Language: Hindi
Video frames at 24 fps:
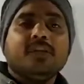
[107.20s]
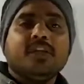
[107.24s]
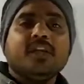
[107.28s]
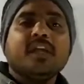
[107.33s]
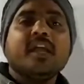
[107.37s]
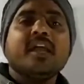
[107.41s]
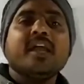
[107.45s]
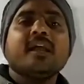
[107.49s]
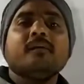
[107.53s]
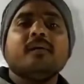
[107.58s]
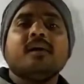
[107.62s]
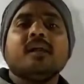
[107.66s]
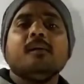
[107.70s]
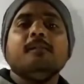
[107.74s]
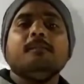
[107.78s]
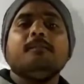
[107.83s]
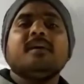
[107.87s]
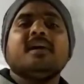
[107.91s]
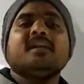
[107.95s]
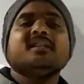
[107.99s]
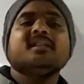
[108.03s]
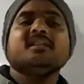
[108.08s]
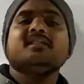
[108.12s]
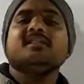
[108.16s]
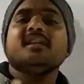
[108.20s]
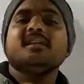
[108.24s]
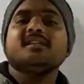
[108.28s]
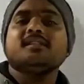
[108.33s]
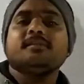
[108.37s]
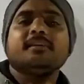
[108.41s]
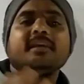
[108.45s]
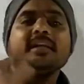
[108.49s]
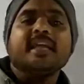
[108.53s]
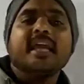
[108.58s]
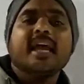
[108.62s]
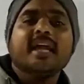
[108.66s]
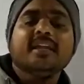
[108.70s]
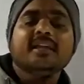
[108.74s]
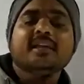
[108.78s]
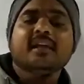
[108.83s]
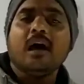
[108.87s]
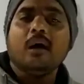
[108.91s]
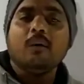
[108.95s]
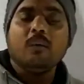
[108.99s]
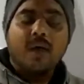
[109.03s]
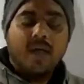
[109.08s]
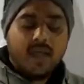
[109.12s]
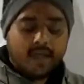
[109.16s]
ठीक है एक बार हम पढ़ देते हैं इसमें क्या
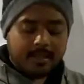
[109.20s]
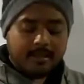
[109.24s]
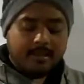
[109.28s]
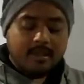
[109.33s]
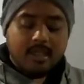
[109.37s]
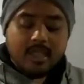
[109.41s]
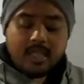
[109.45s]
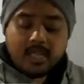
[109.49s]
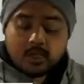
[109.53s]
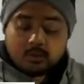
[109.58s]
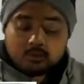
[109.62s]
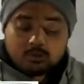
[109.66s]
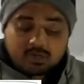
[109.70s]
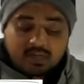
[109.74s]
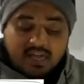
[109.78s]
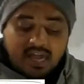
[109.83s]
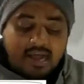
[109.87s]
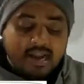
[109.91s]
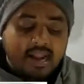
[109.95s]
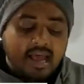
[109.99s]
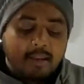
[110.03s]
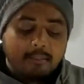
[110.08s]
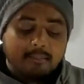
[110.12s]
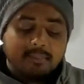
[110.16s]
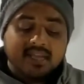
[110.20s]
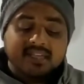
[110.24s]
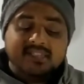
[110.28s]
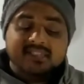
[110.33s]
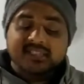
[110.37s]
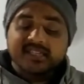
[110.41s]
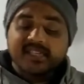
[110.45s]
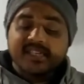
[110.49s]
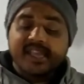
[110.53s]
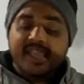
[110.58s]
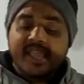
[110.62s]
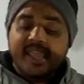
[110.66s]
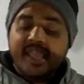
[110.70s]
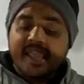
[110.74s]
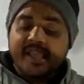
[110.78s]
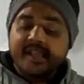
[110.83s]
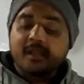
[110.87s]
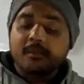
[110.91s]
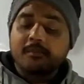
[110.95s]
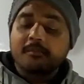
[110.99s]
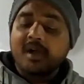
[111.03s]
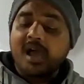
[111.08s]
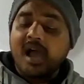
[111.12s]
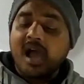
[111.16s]
लिखा हुआ है तो कह रहा है मेजनी
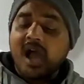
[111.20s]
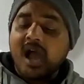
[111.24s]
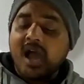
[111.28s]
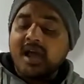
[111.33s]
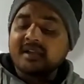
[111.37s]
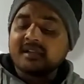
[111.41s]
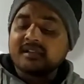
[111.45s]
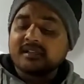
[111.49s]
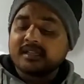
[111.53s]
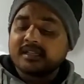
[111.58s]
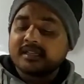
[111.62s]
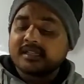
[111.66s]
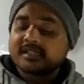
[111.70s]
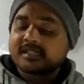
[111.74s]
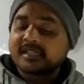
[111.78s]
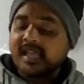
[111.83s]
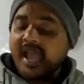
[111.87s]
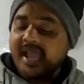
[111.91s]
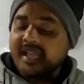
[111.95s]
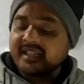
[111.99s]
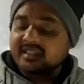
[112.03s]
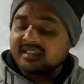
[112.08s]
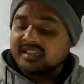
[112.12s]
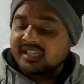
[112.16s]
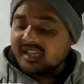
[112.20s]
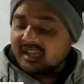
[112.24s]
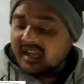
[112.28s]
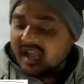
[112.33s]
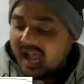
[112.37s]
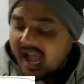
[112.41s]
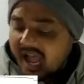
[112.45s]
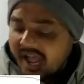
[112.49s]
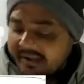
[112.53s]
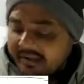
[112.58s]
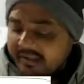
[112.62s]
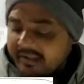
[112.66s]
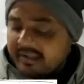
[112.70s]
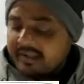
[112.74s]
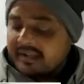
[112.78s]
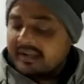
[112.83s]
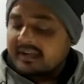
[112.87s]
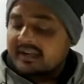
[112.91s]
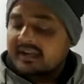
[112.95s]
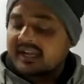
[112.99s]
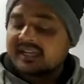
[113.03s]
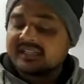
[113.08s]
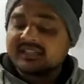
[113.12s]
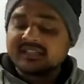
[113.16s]
एक महान साहित्यकार
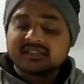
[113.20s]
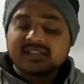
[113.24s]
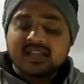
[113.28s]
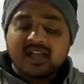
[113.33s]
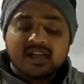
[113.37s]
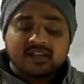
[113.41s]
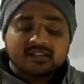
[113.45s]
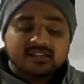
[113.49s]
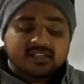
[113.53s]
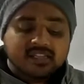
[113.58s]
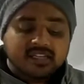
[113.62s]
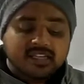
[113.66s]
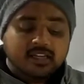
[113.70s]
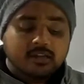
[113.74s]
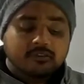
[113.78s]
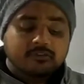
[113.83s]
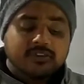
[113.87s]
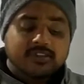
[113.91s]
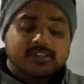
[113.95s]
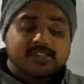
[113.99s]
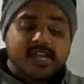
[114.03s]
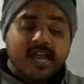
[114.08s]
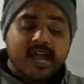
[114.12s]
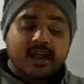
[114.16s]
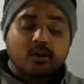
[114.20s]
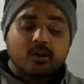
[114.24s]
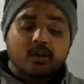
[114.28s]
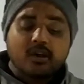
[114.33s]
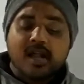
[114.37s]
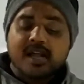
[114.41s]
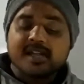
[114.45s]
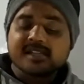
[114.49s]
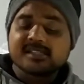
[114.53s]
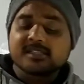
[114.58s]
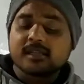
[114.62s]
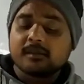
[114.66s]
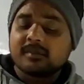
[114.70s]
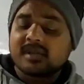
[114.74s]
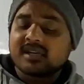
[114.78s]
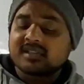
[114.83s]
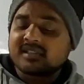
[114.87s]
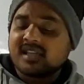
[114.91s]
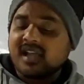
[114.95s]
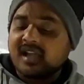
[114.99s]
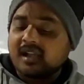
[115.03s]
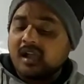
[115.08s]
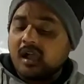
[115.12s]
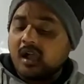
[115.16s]
गणतांत्रिक विचारों का
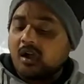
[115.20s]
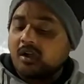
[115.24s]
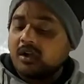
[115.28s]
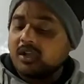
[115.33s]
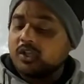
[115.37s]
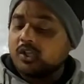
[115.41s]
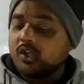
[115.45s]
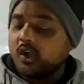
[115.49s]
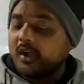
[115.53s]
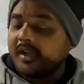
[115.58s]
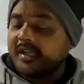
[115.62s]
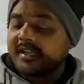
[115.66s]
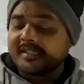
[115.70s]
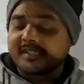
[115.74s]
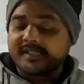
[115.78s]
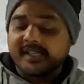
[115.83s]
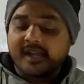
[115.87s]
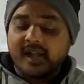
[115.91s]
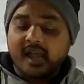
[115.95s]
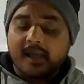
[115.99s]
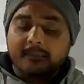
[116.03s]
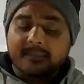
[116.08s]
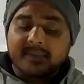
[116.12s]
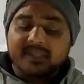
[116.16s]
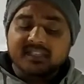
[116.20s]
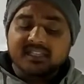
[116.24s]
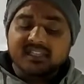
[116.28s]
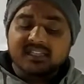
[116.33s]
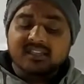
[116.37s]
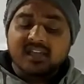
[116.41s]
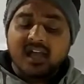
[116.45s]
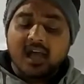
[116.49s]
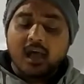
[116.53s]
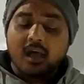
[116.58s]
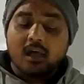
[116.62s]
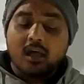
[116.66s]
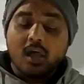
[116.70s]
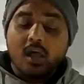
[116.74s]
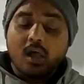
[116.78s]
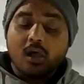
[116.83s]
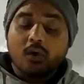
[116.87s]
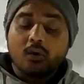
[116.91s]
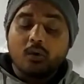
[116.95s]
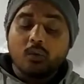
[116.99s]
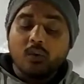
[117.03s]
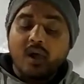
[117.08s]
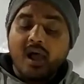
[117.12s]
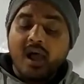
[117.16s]
समर्थक और योग्य सेनापति था
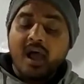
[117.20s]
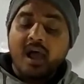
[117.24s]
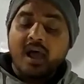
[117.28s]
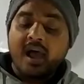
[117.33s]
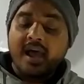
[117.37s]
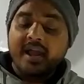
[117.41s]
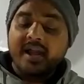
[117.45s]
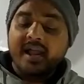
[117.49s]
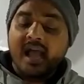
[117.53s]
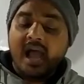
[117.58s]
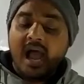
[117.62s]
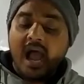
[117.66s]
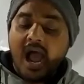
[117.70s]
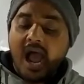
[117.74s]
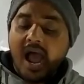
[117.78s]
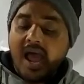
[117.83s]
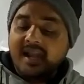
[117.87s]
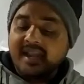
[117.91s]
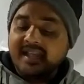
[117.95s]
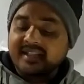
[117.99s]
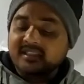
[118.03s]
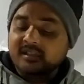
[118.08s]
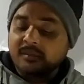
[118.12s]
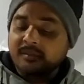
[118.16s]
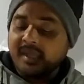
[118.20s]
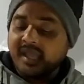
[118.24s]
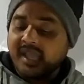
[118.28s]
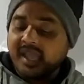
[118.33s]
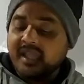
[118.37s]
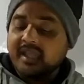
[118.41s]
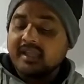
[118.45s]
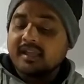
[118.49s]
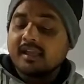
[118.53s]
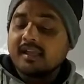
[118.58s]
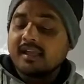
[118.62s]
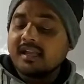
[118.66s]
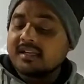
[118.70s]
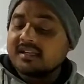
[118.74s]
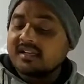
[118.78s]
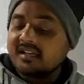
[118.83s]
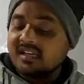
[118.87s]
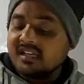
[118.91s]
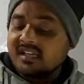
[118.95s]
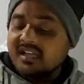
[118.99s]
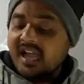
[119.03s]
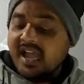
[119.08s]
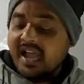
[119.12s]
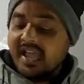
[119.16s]
वह हर हालत में
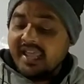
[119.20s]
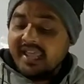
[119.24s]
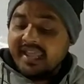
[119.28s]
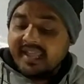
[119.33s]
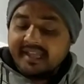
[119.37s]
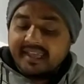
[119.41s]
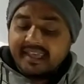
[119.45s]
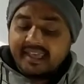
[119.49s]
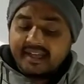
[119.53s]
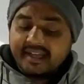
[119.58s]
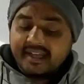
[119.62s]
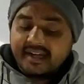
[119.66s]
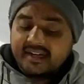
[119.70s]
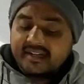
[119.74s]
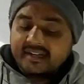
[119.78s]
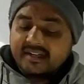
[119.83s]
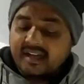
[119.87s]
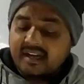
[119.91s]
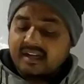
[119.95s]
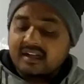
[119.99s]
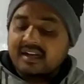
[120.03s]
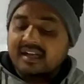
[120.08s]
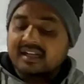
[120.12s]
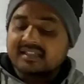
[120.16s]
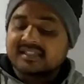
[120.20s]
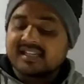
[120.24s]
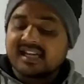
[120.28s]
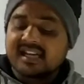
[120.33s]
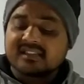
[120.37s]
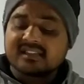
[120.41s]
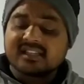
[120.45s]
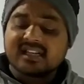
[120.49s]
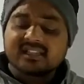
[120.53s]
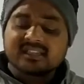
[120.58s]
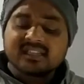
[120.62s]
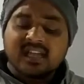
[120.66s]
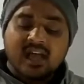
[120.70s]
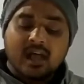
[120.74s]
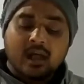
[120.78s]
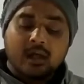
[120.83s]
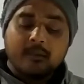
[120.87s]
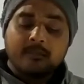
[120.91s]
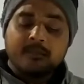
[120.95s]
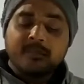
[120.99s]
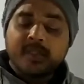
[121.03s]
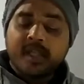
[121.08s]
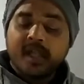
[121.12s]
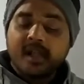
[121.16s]
इटली का एकीकरण करना चाहता था
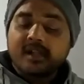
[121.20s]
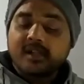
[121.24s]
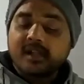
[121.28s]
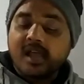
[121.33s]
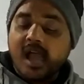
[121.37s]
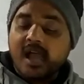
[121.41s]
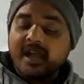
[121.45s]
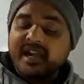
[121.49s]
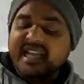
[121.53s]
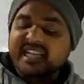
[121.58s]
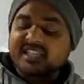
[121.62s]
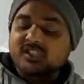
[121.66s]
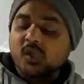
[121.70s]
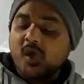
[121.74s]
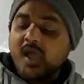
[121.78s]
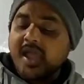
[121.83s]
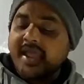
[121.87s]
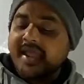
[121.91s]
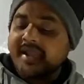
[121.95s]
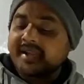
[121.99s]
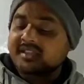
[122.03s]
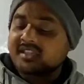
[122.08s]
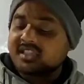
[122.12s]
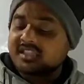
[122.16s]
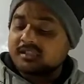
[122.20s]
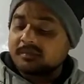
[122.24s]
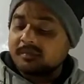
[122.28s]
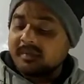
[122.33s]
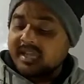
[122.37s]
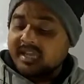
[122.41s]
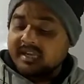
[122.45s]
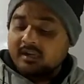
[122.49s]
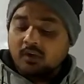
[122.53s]
1831 में